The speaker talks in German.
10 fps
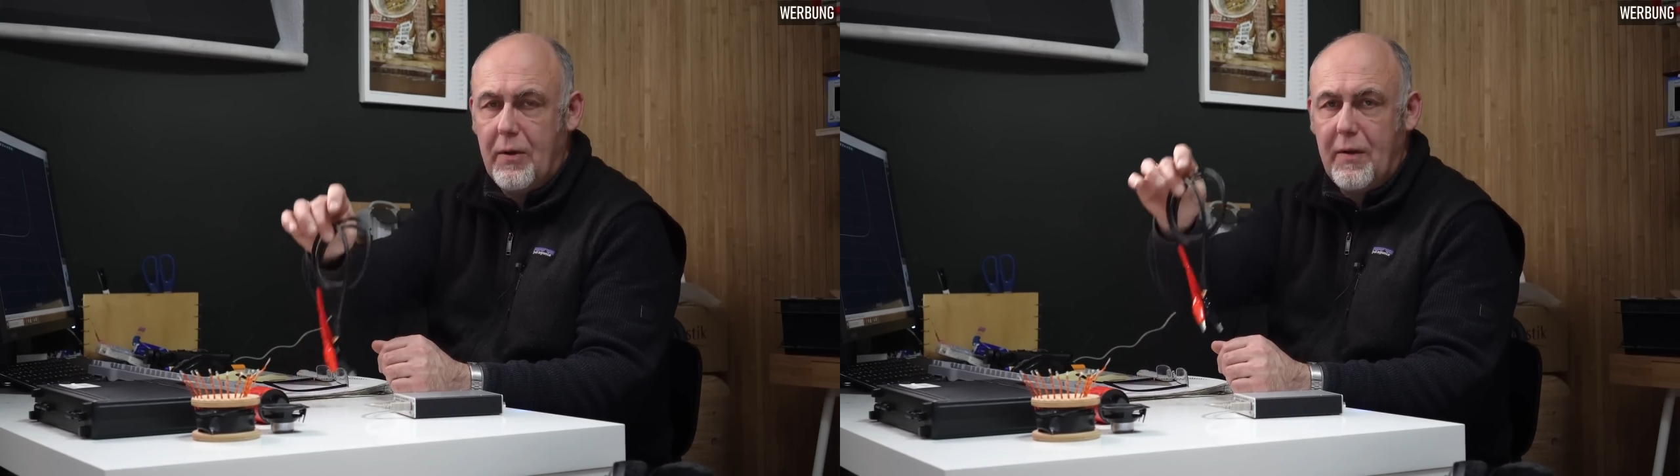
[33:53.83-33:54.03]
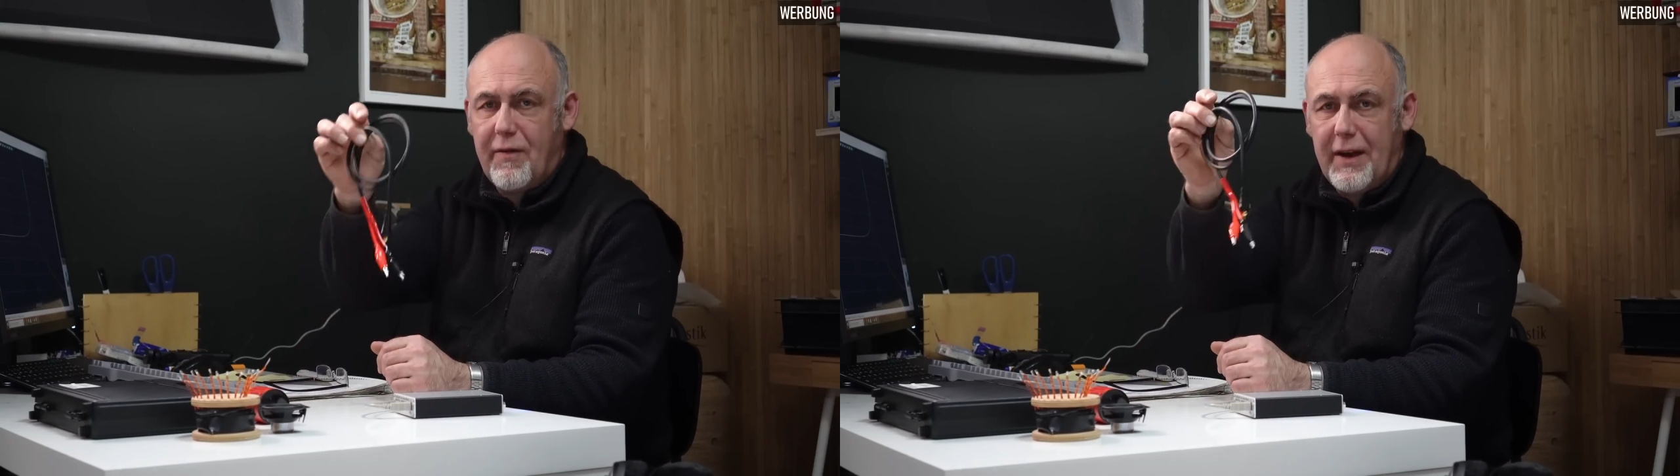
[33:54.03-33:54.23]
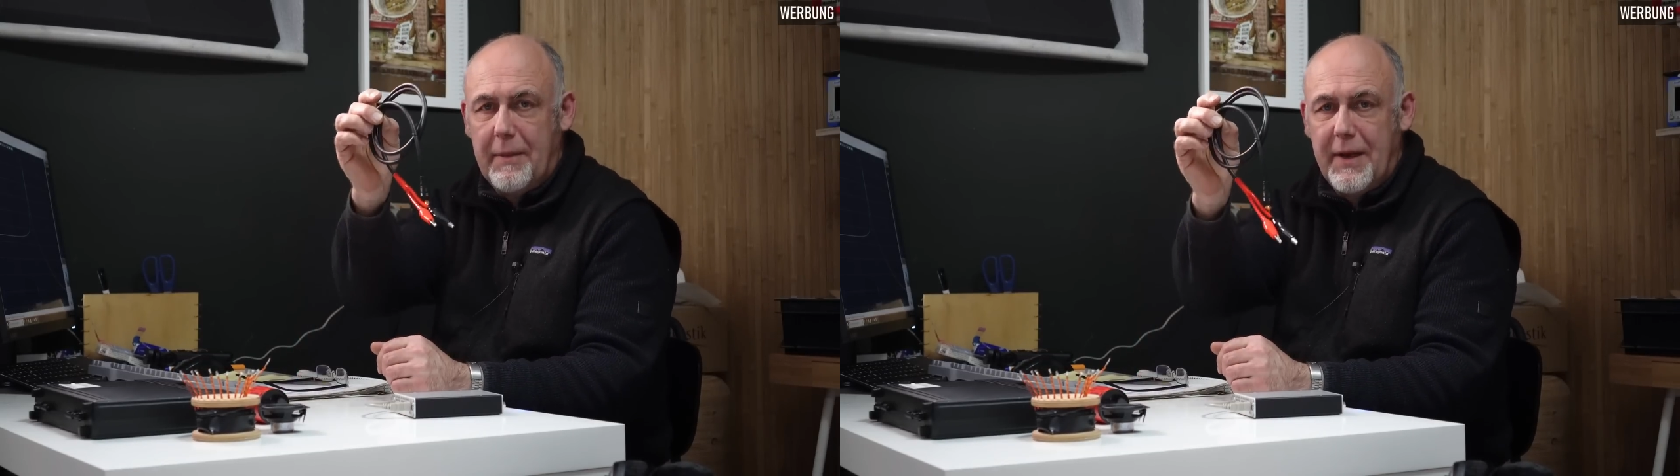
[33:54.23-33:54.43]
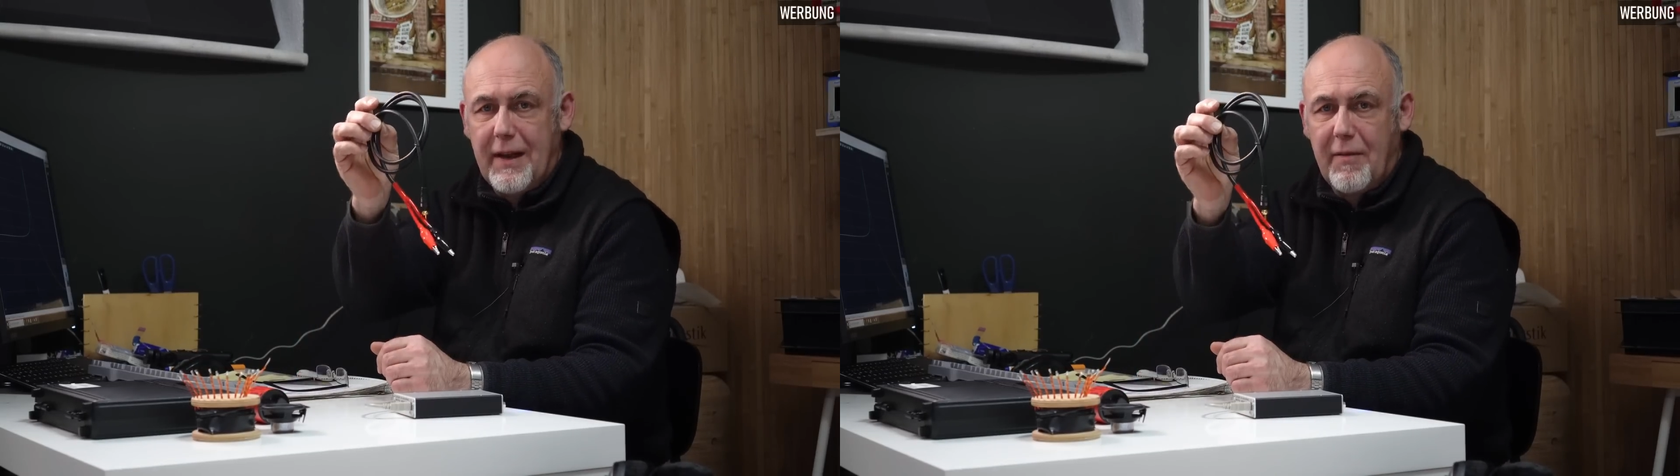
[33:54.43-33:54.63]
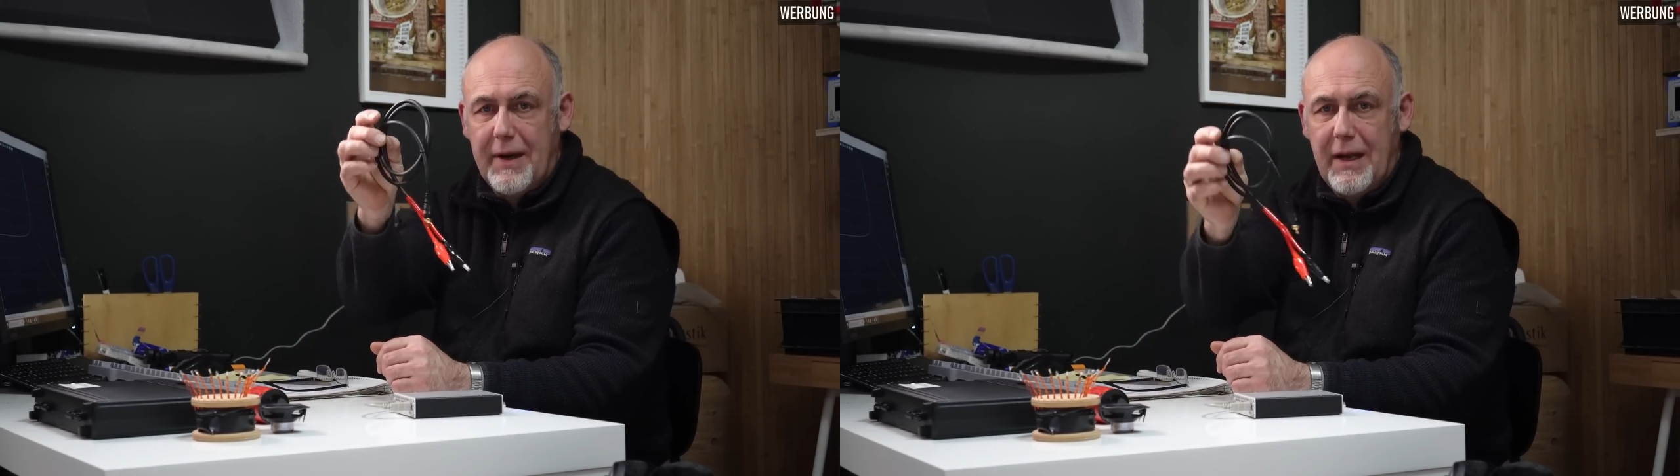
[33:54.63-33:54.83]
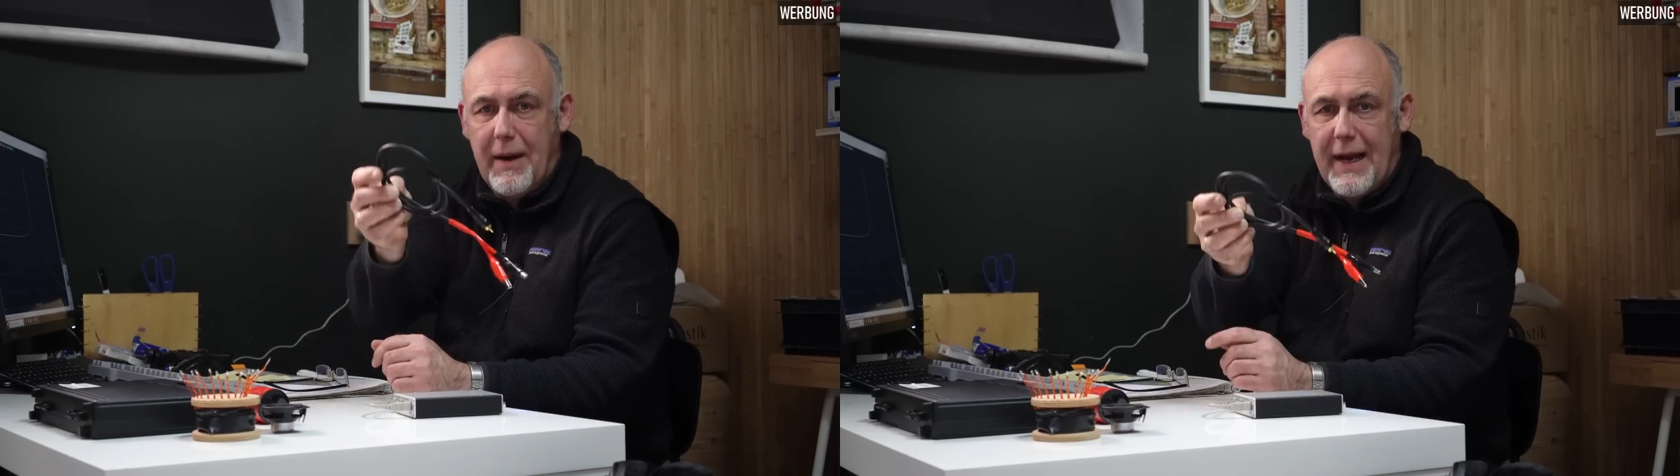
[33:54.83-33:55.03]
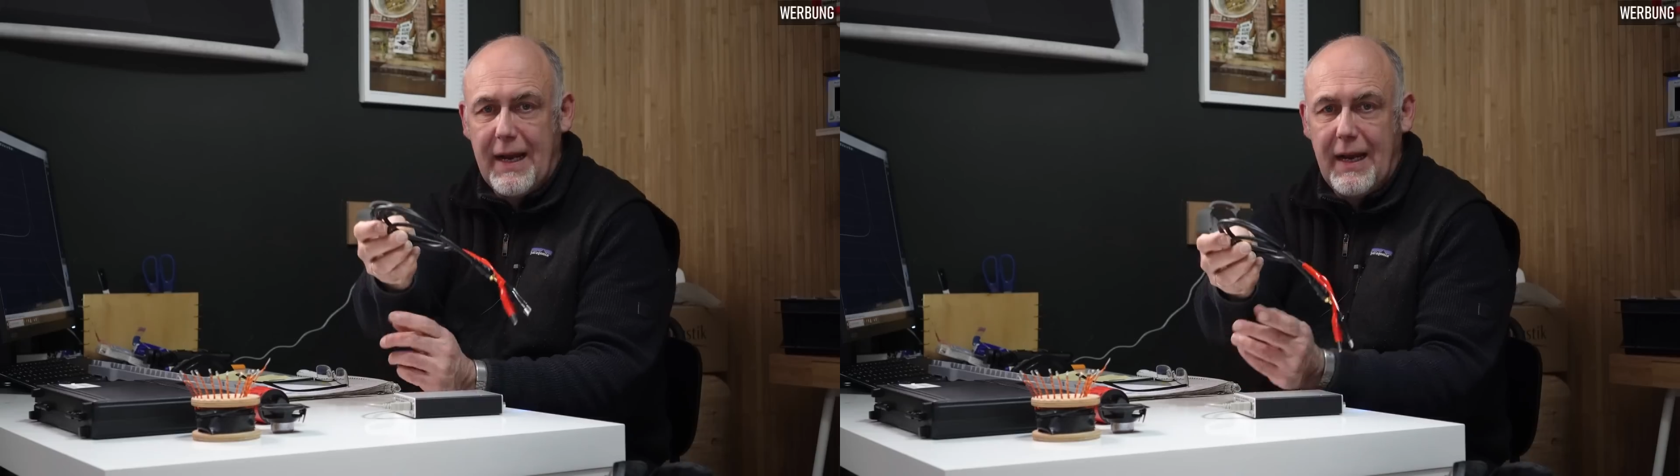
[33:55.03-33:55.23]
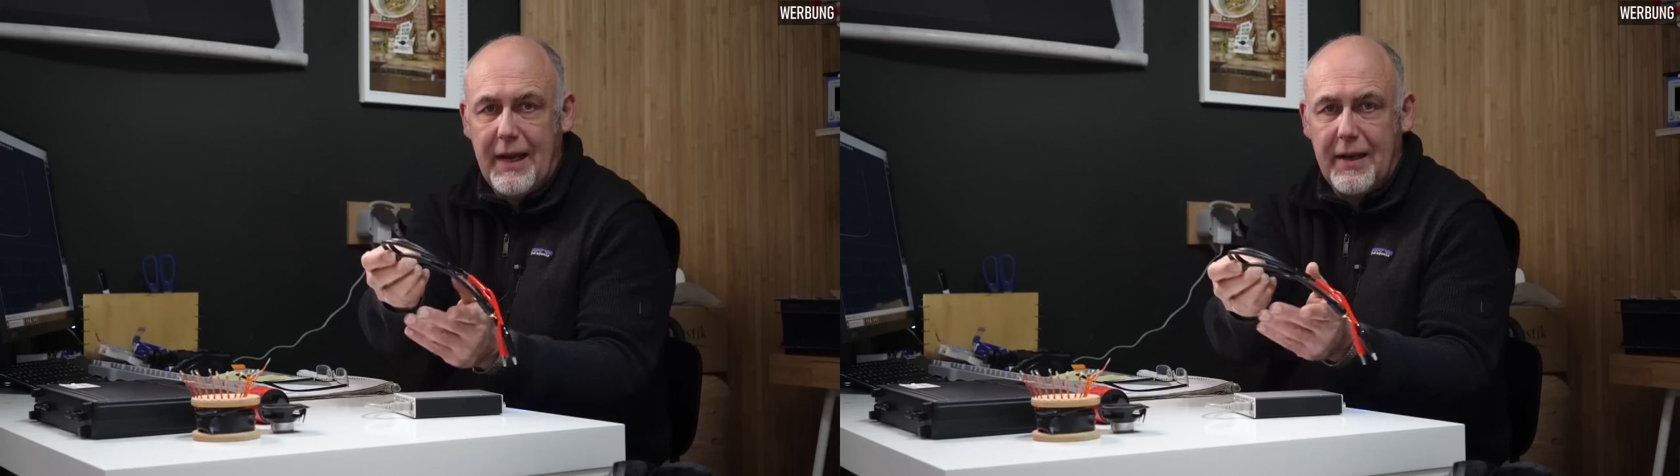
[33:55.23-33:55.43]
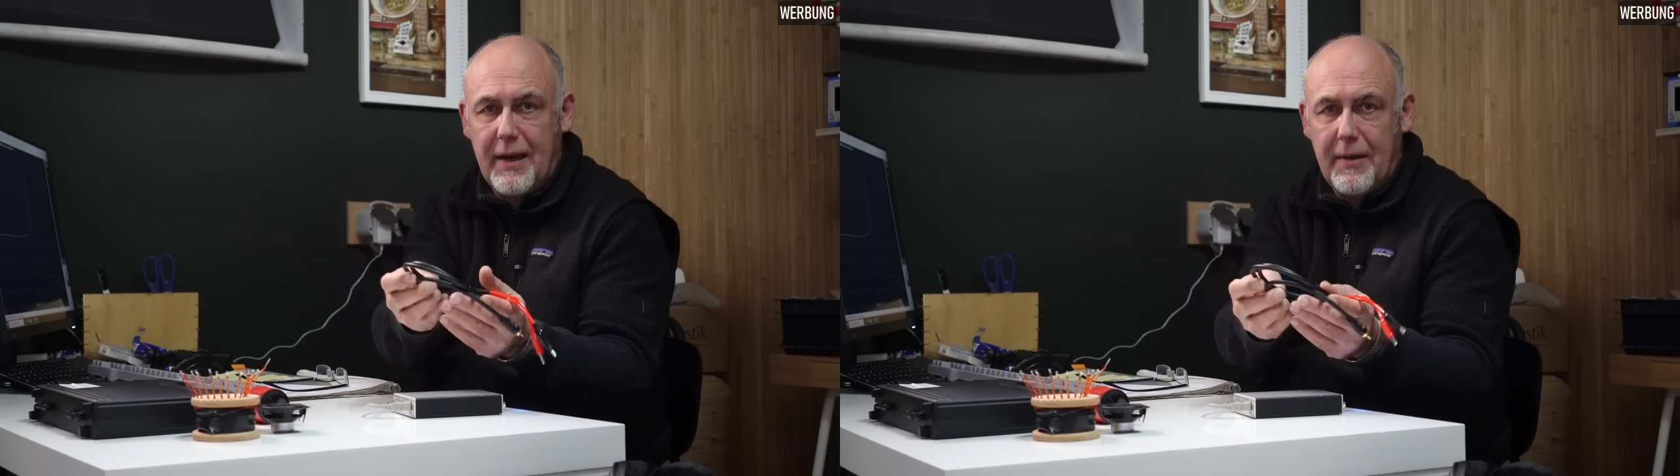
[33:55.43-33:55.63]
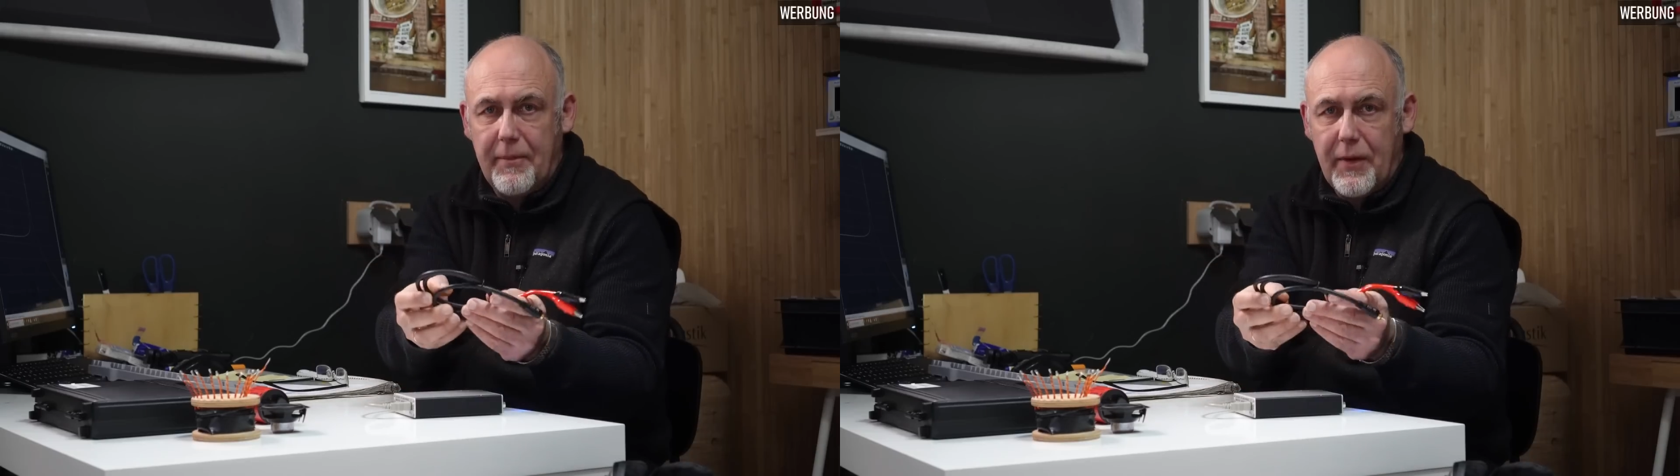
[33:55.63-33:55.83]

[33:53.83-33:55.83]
Und zwar nehme ich jetzt mal die beigelegte